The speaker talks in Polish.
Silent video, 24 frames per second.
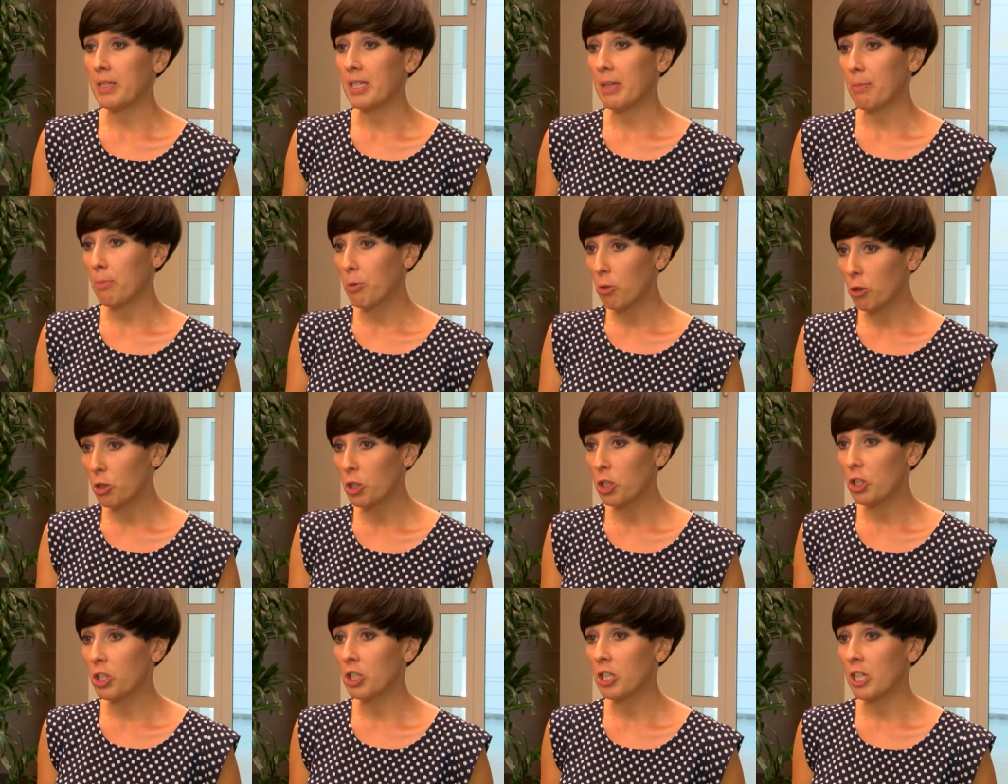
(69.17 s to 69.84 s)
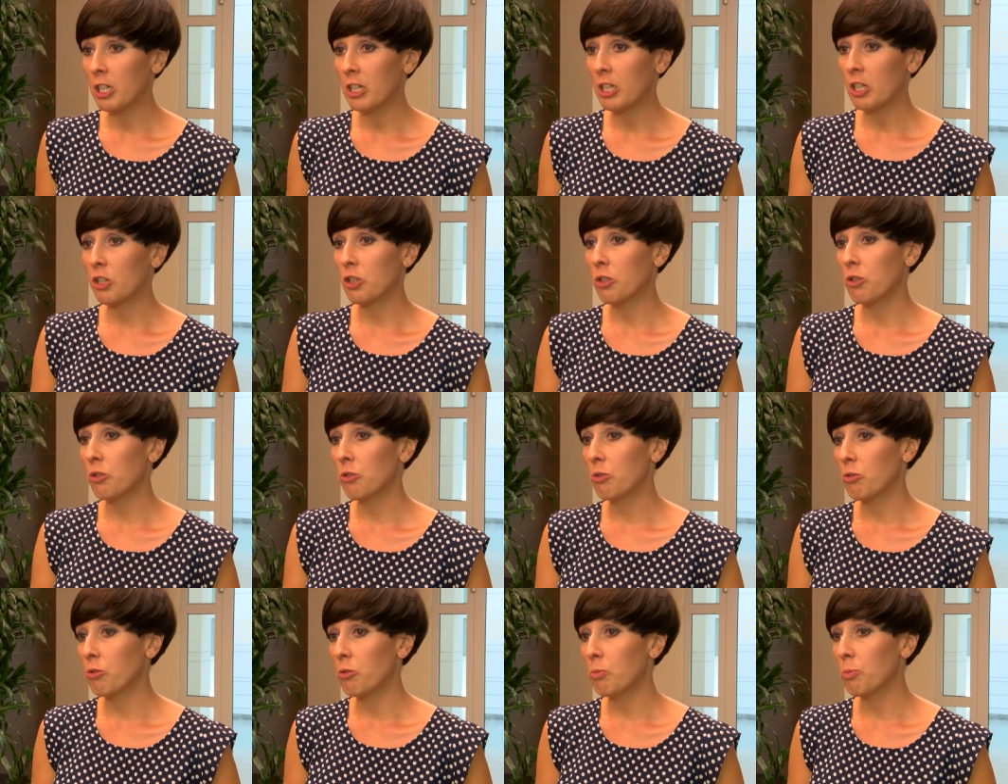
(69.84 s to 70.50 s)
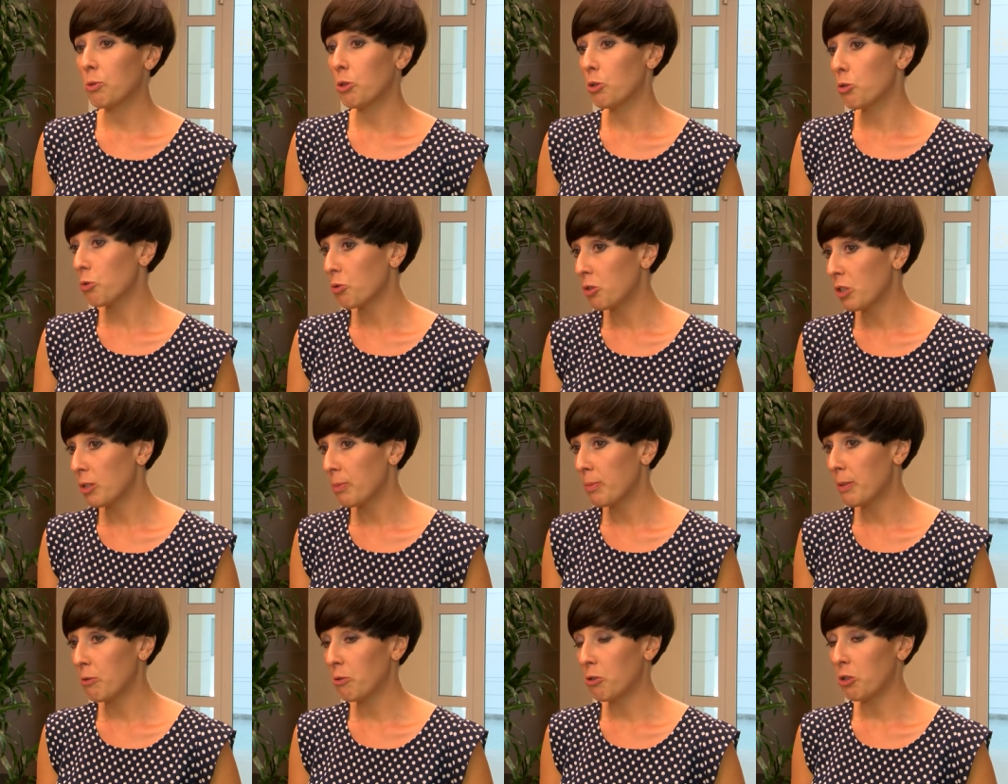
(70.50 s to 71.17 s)
zaprosić na nasz stół
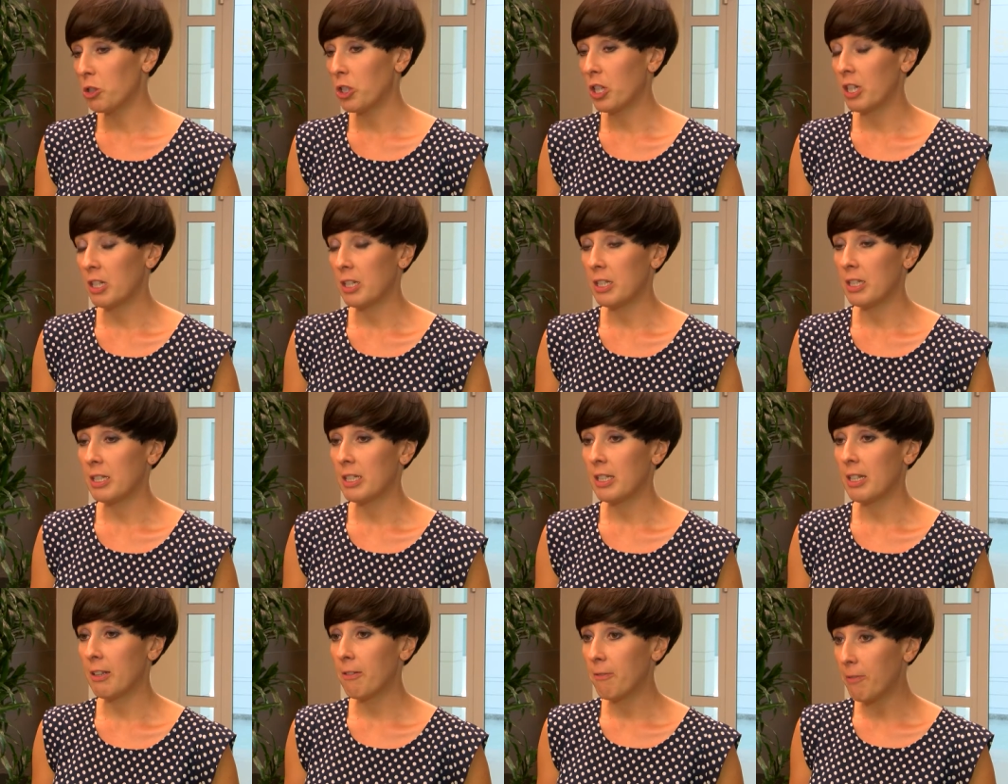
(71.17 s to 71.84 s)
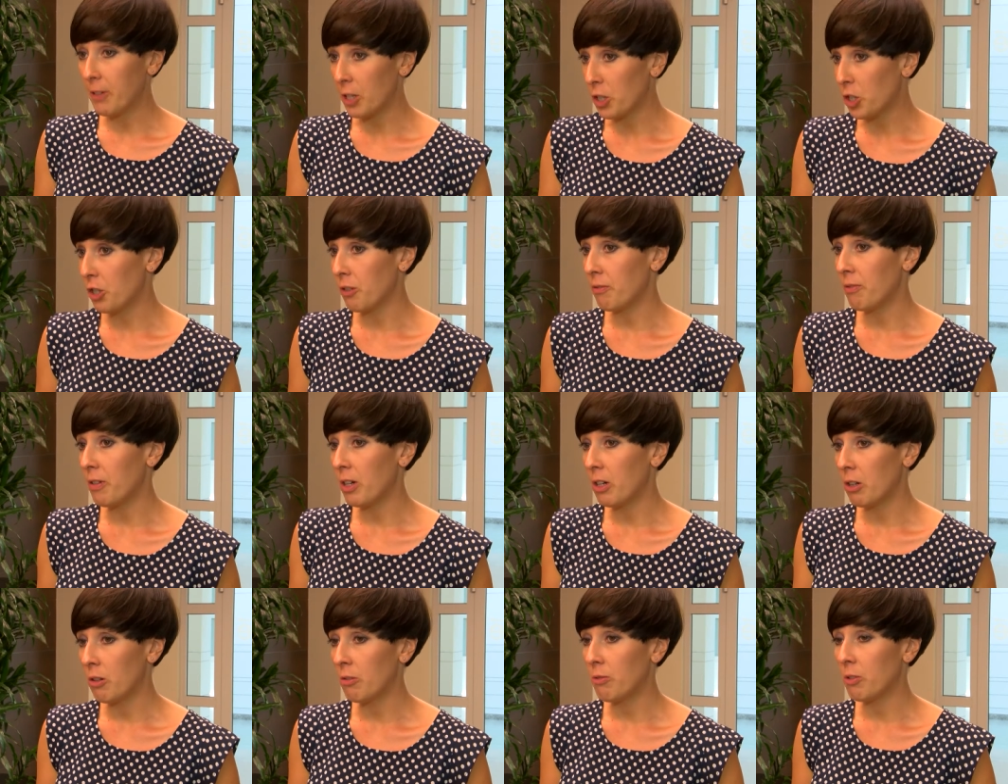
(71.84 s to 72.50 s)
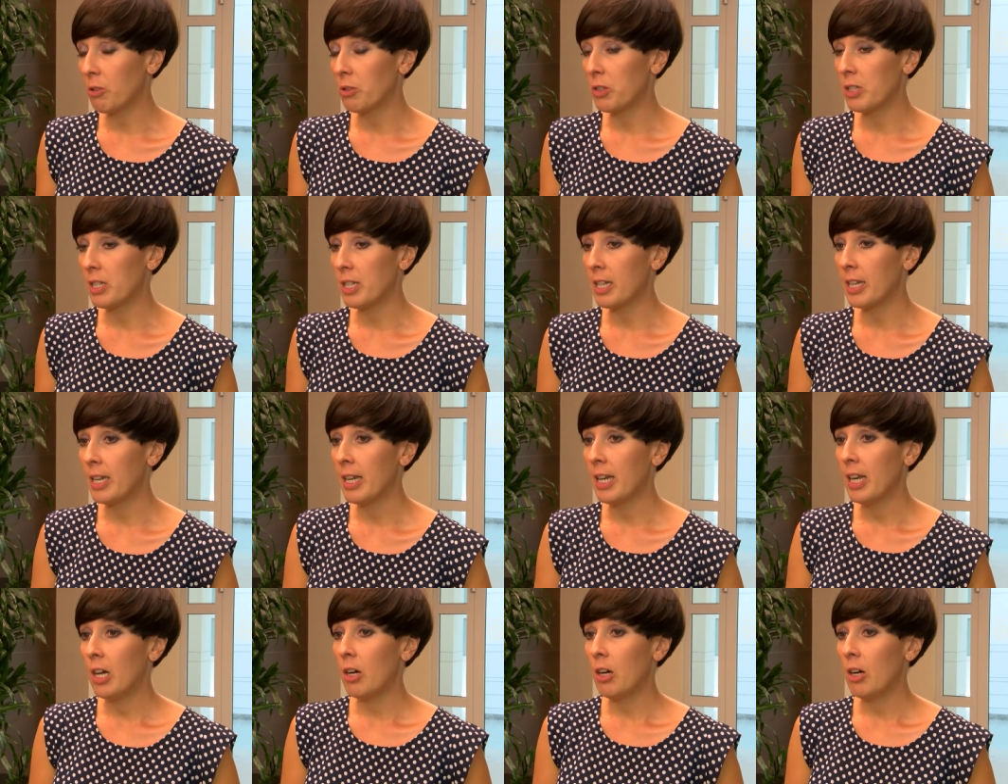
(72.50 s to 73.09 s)
produkty pełnoziarniste, warzywa, owoce.